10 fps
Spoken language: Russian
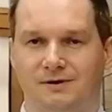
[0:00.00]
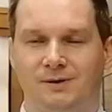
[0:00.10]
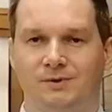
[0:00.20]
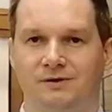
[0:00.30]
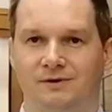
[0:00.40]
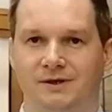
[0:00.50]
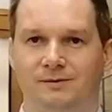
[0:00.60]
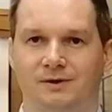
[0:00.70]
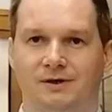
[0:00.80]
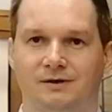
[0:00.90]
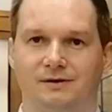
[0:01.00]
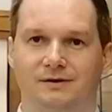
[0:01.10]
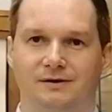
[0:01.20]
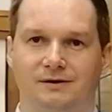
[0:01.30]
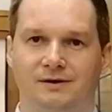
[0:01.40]
имени Владимира
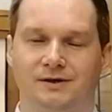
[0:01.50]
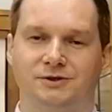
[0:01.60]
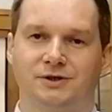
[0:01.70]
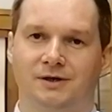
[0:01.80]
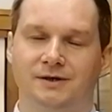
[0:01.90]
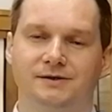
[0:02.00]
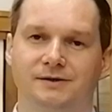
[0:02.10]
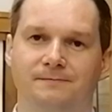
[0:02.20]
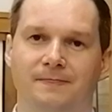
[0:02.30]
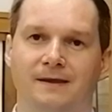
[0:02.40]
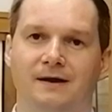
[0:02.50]
Ильича Ленина,